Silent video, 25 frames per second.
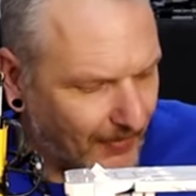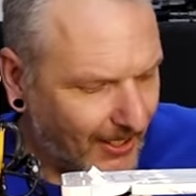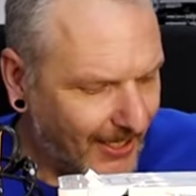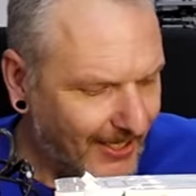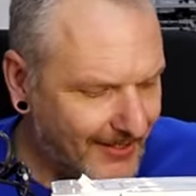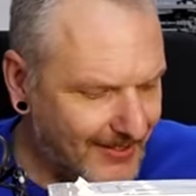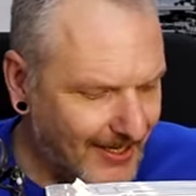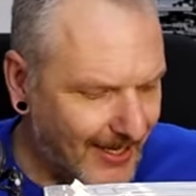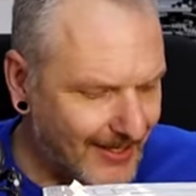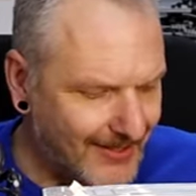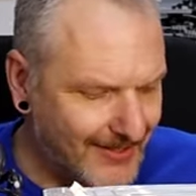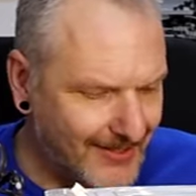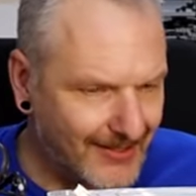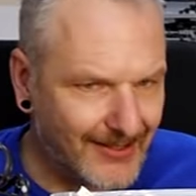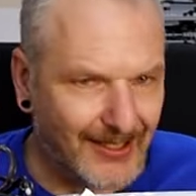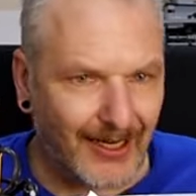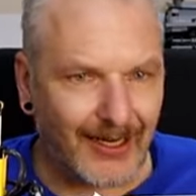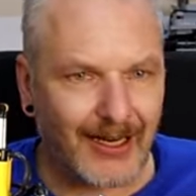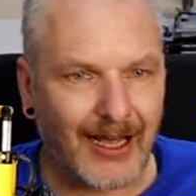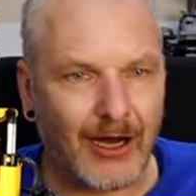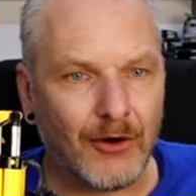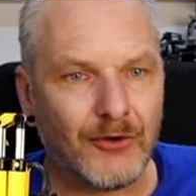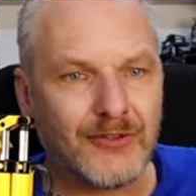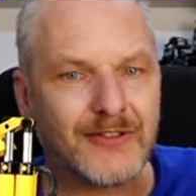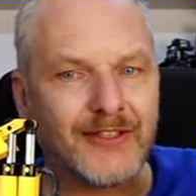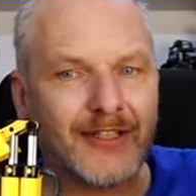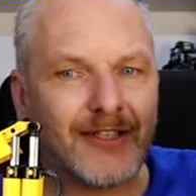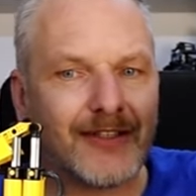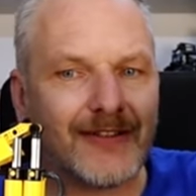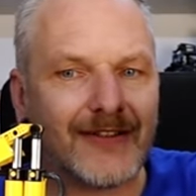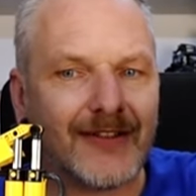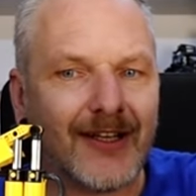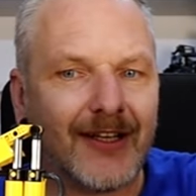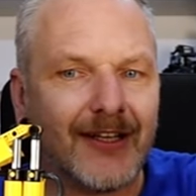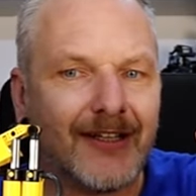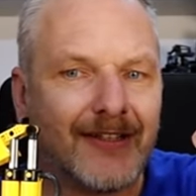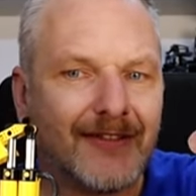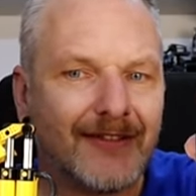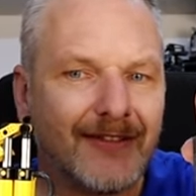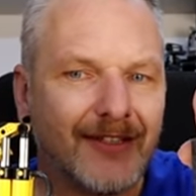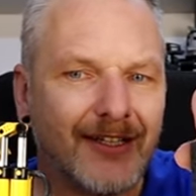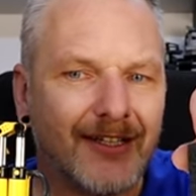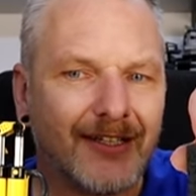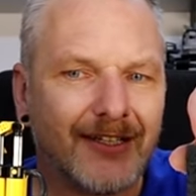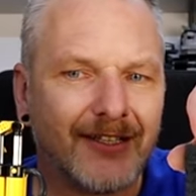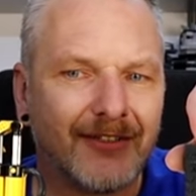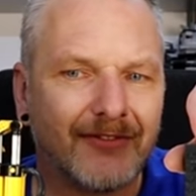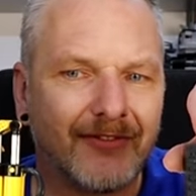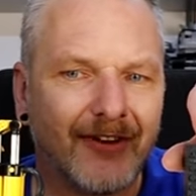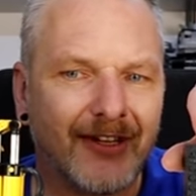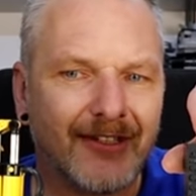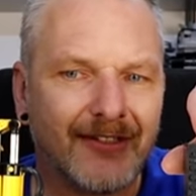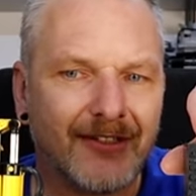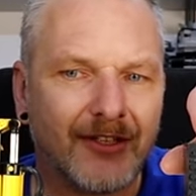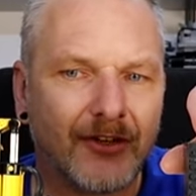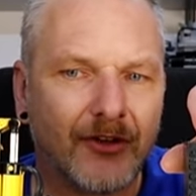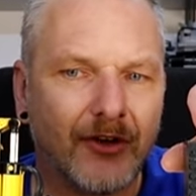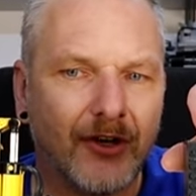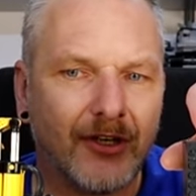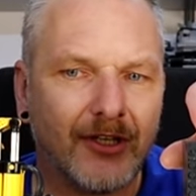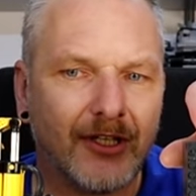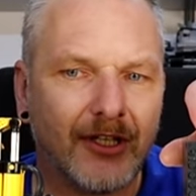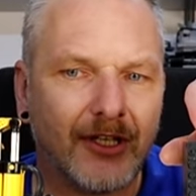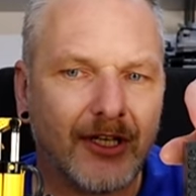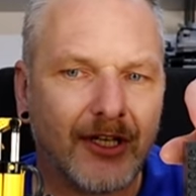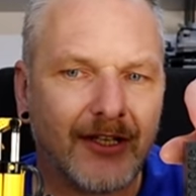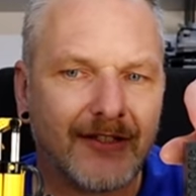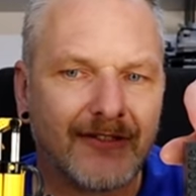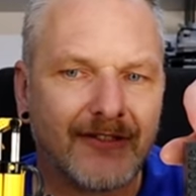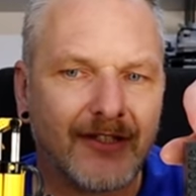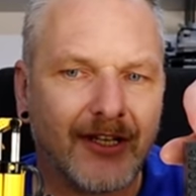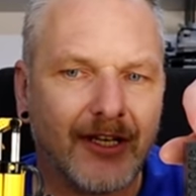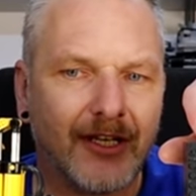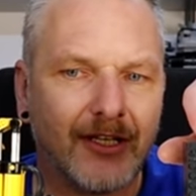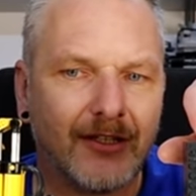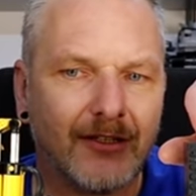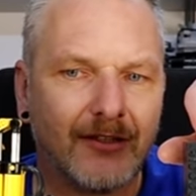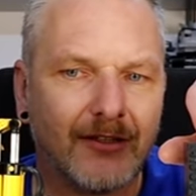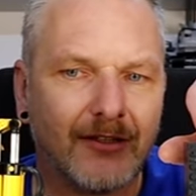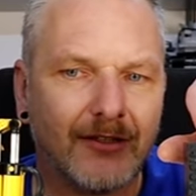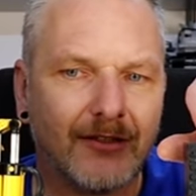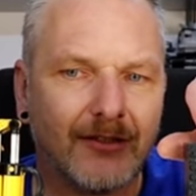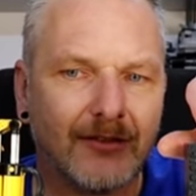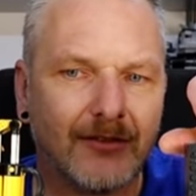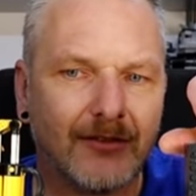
Es hat sich dann rauskristallisiert. Ich weiß nicht, könnt ihr das sehen?